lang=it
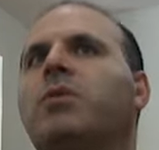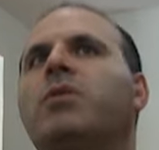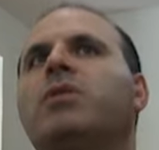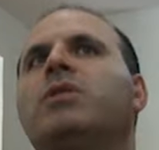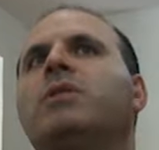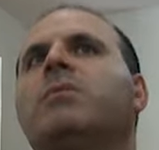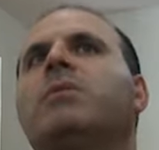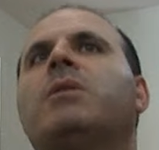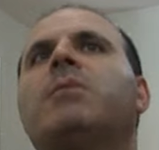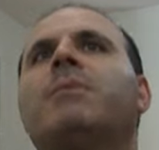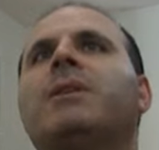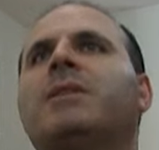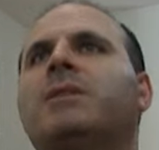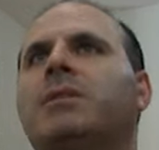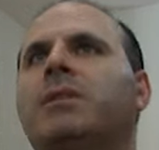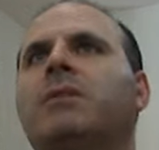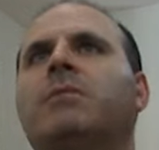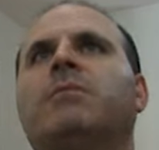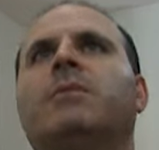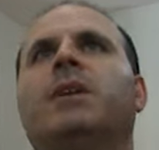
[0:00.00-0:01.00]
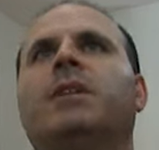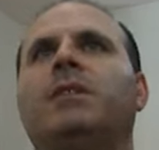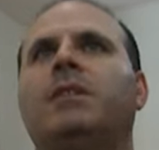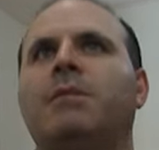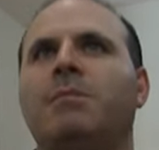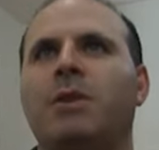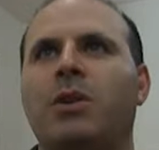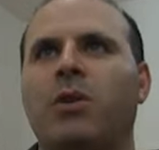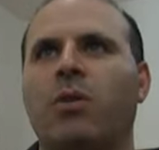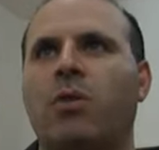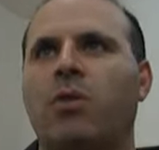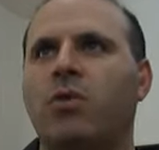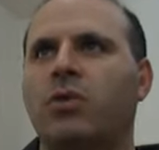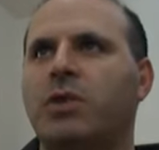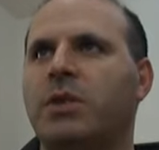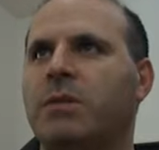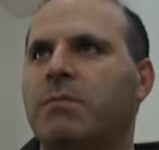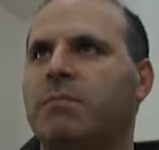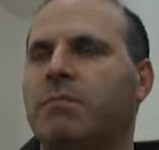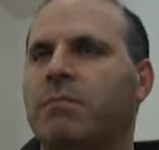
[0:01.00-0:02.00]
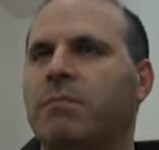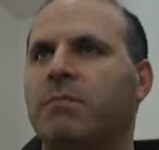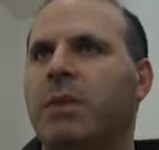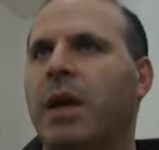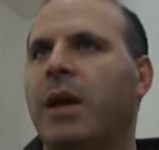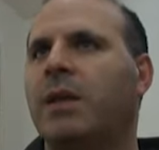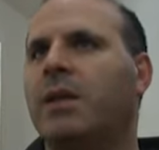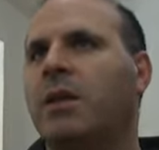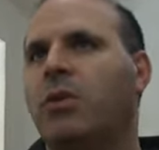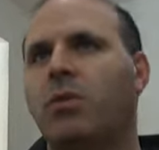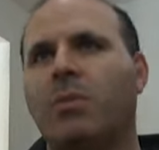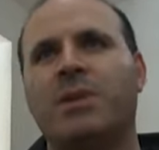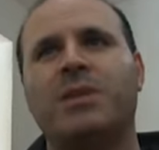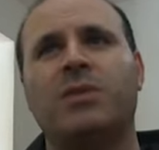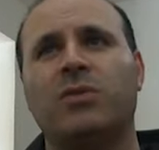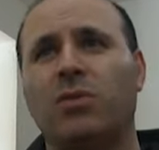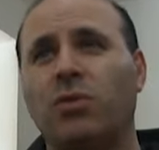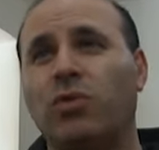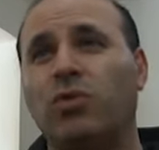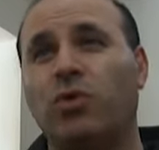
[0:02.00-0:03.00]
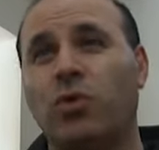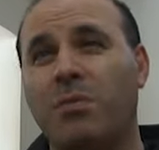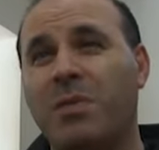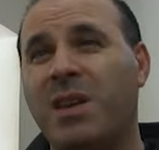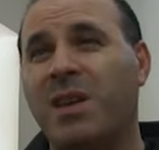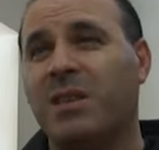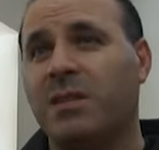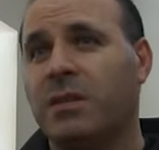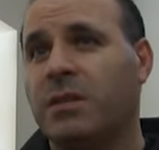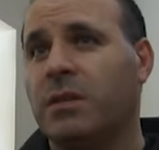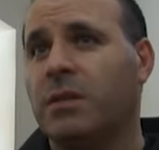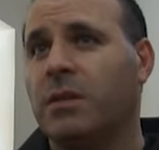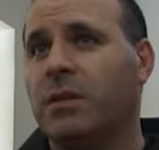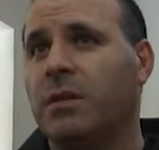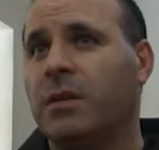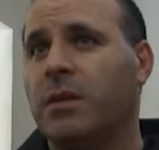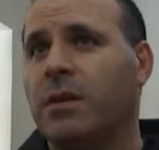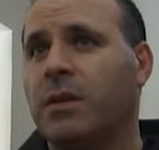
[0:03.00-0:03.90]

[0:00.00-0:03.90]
Quindi siamo rimasti un attimino così ed erano passati otto mesi.